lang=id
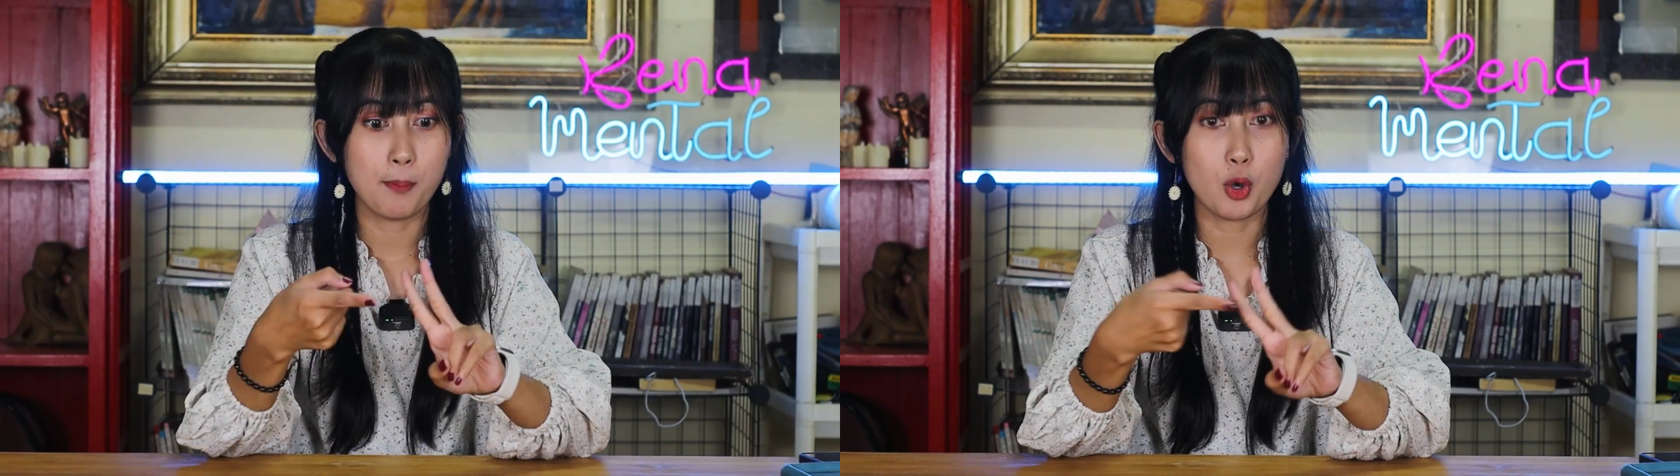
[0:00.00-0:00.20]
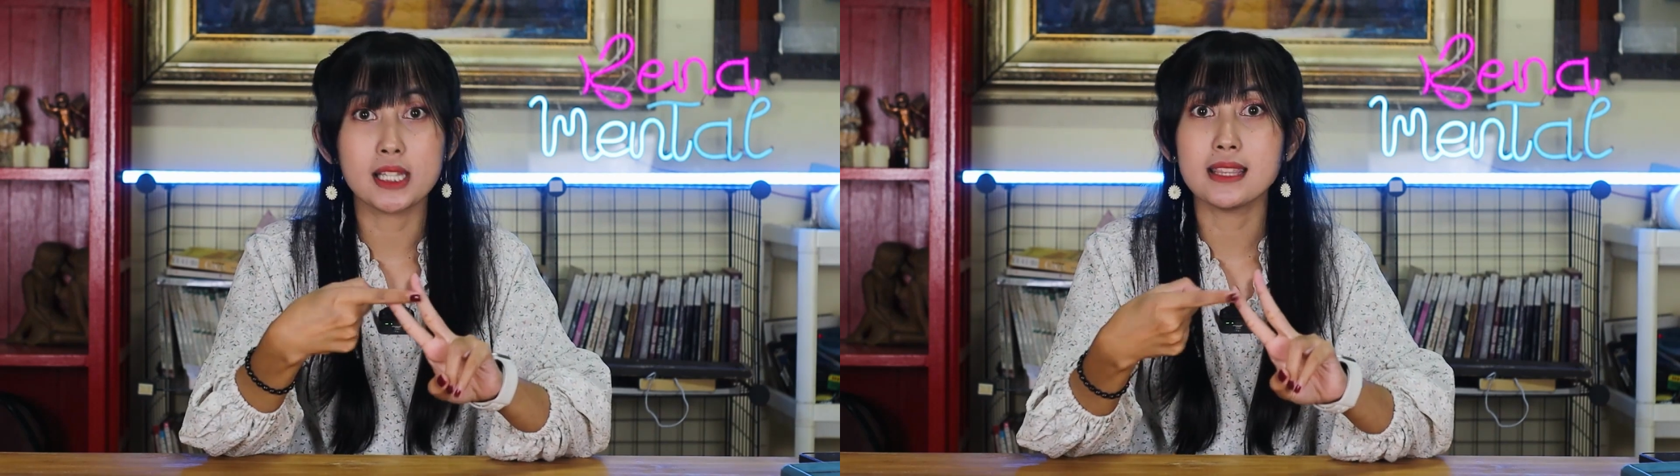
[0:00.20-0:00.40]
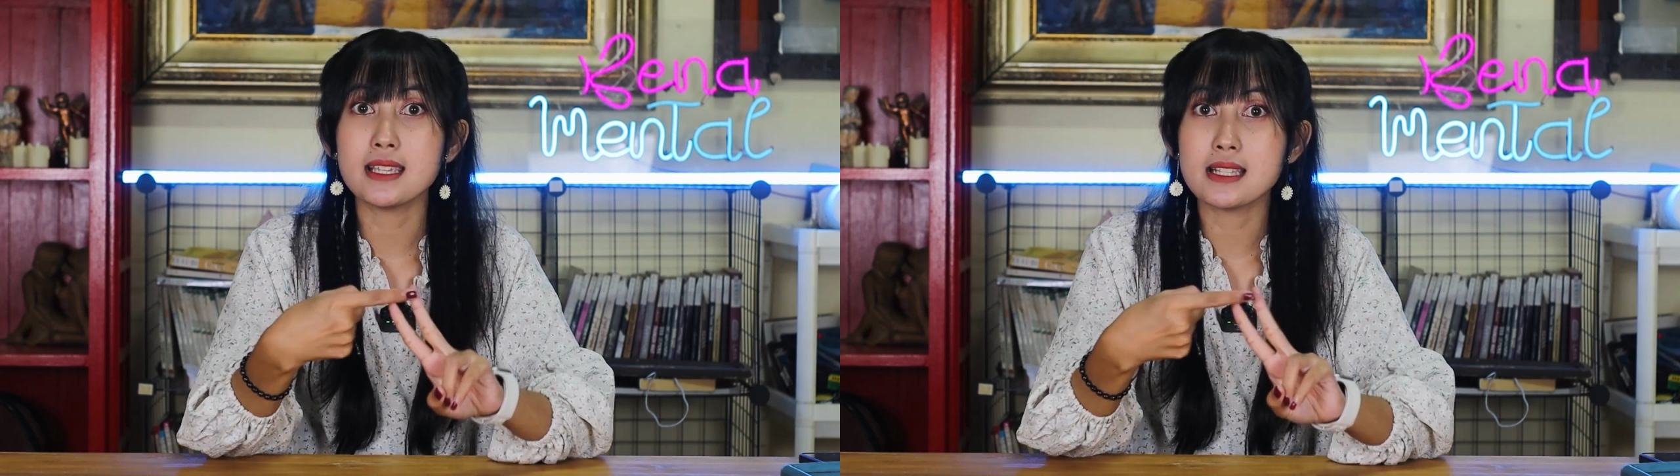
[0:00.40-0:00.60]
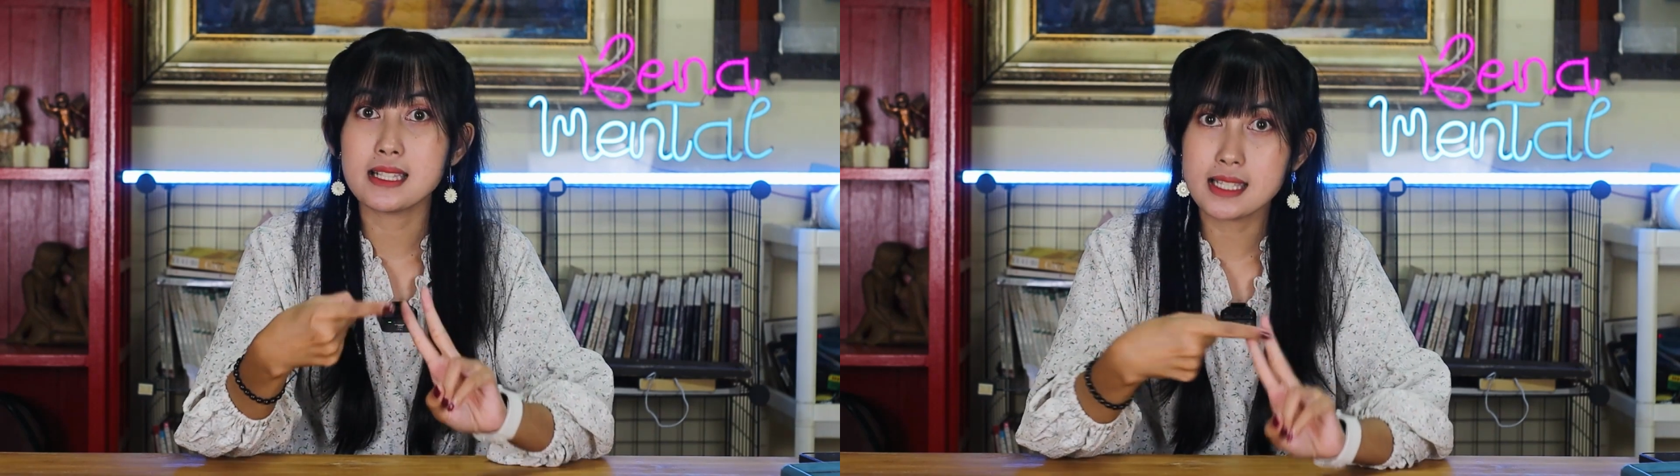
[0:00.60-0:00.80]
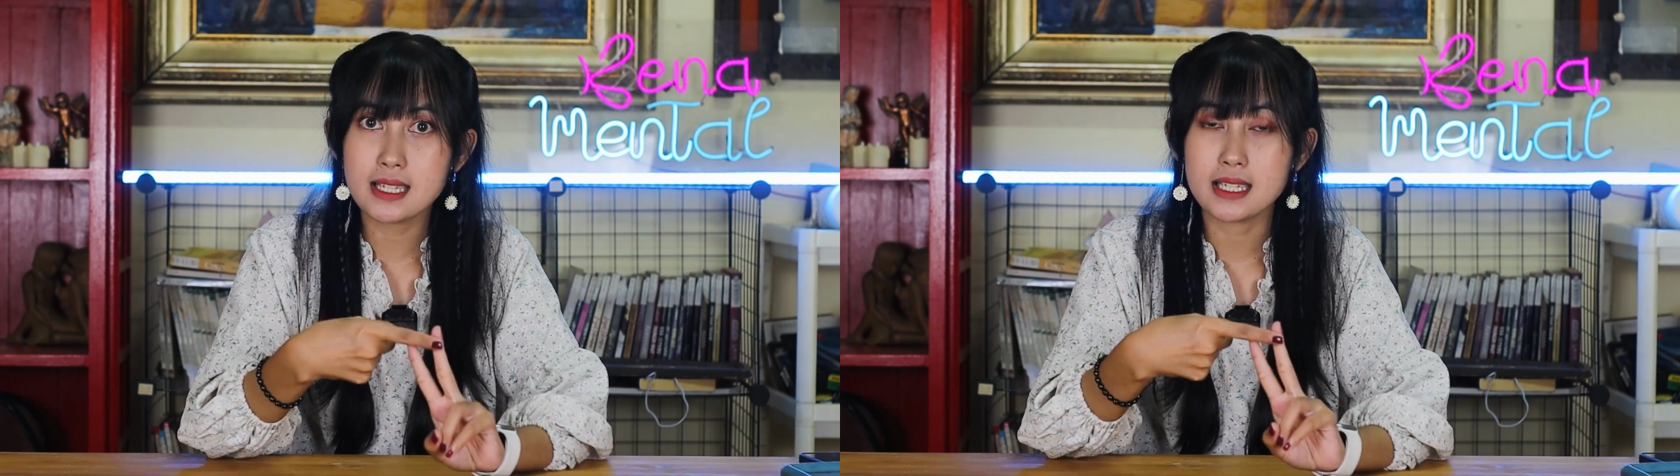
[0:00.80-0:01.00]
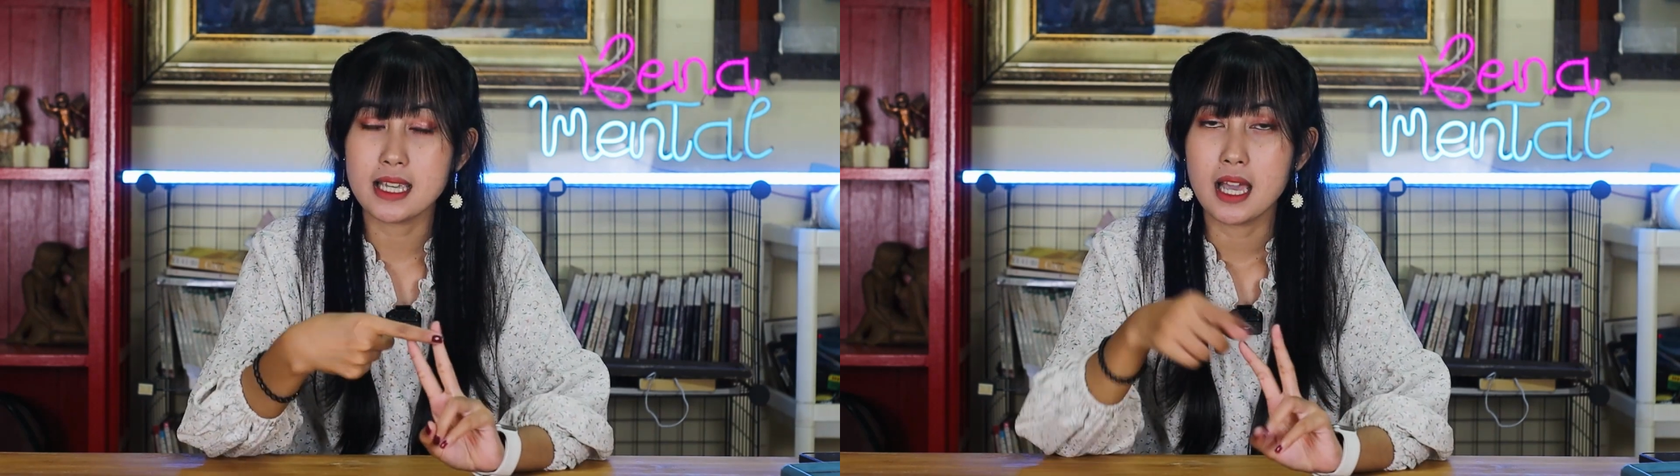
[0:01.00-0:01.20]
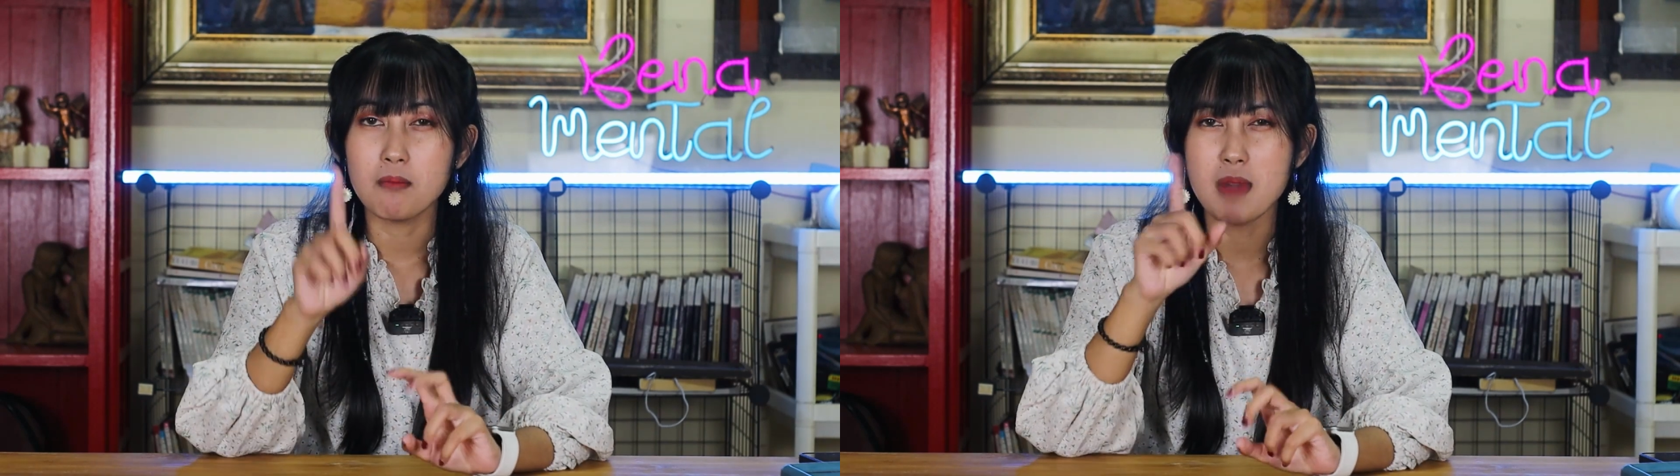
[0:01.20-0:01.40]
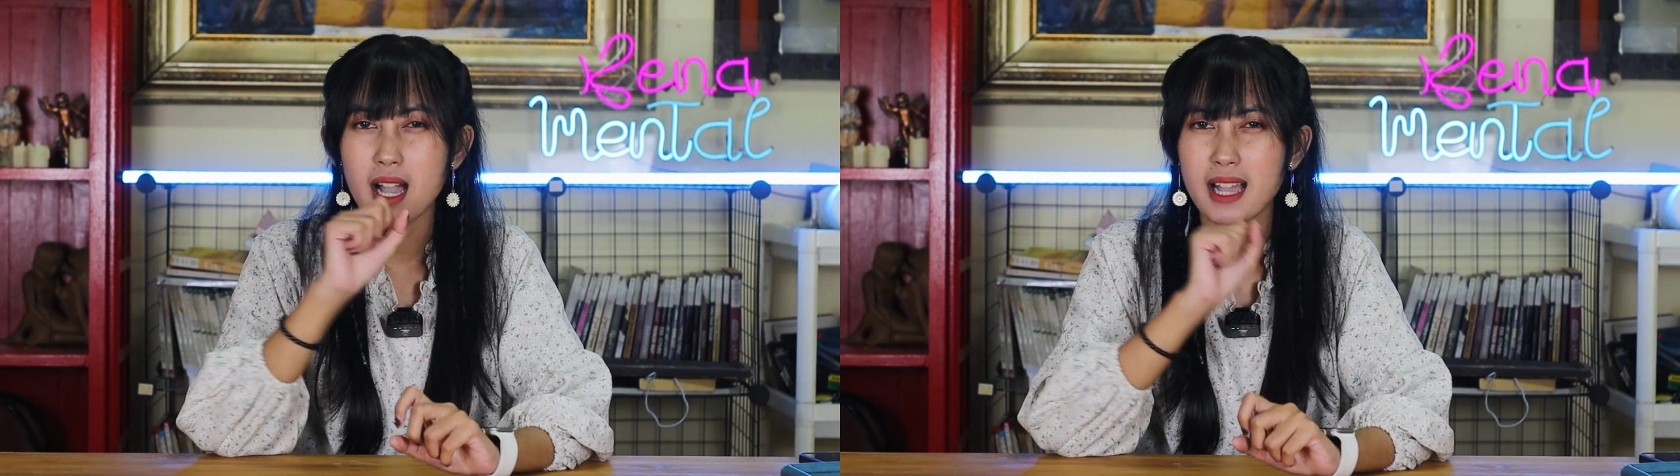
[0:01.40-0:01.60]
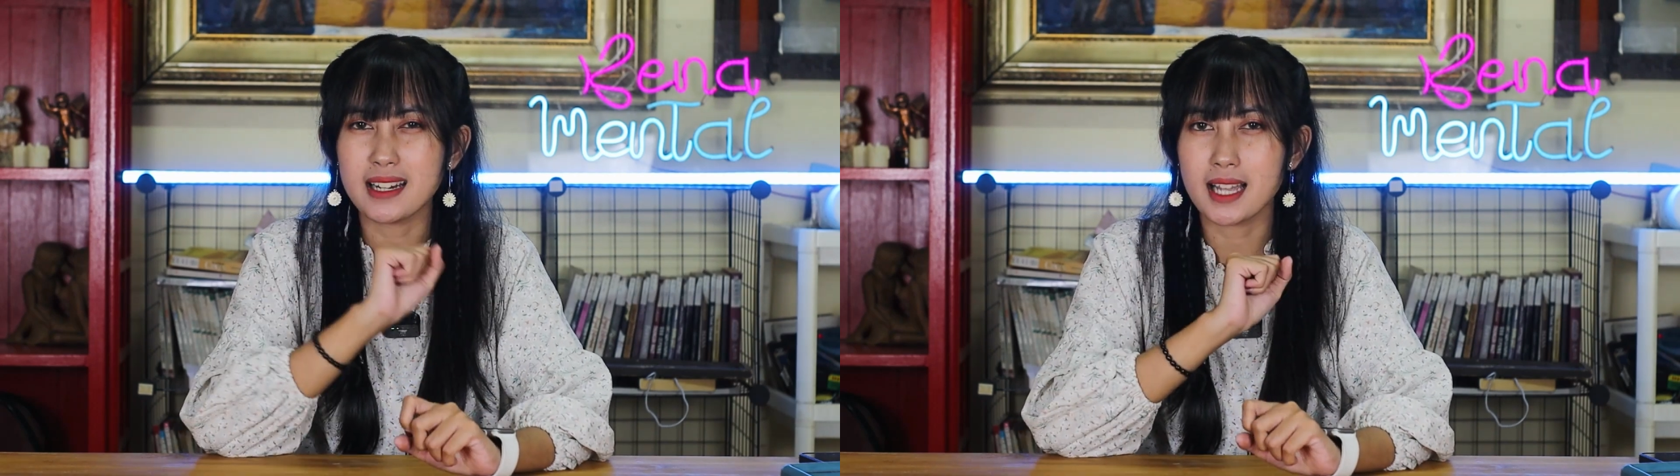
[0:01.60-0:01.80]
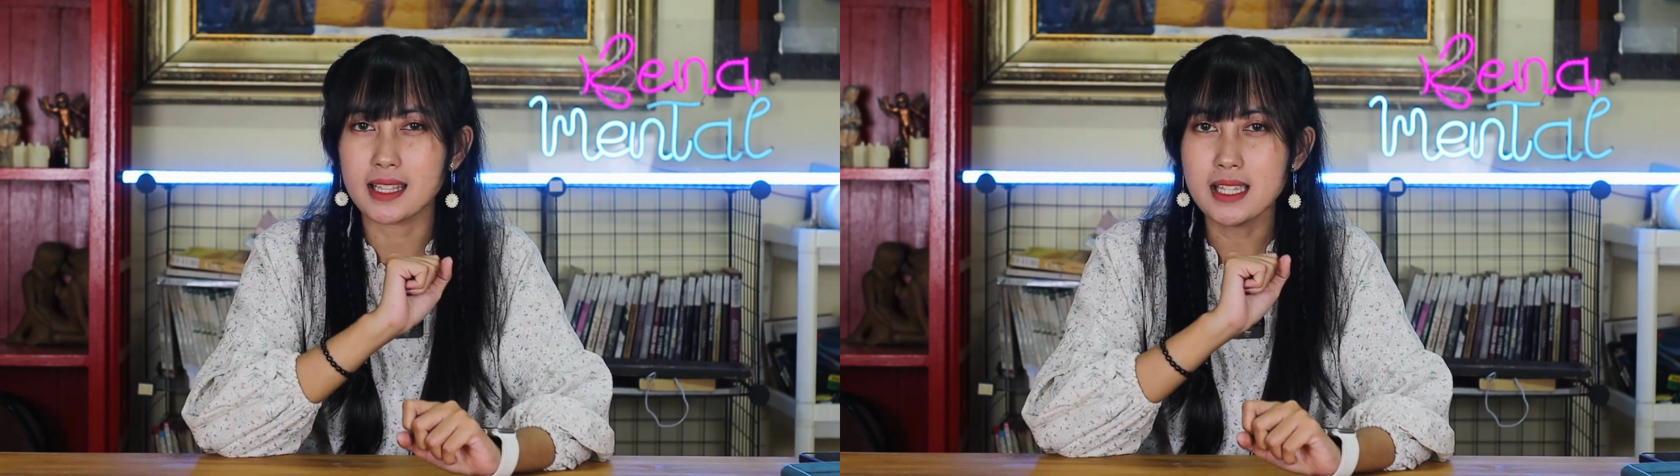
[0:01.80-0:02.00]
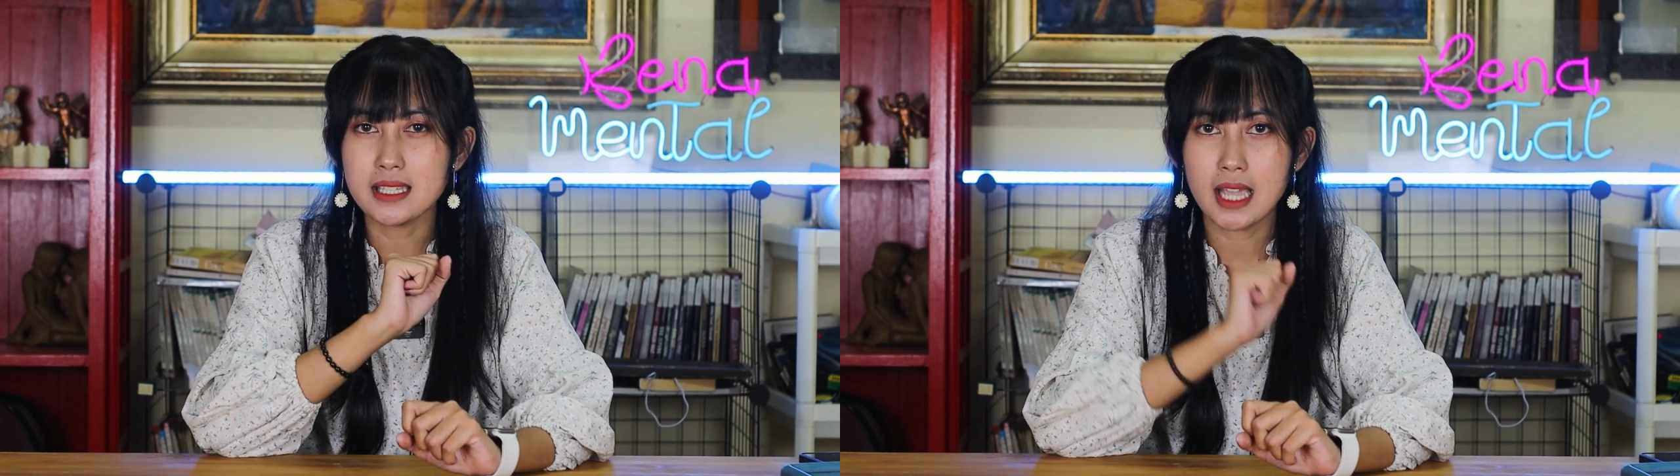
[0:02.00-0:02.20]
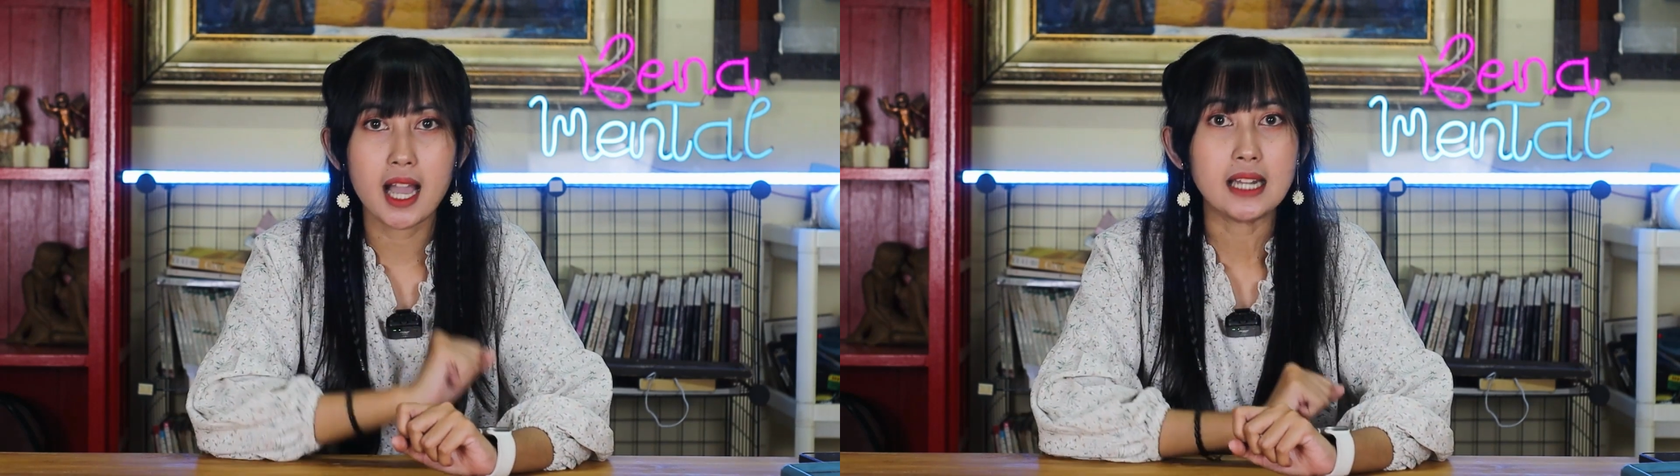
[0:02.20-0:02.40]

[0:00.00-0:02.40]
politisi, bahkan katanya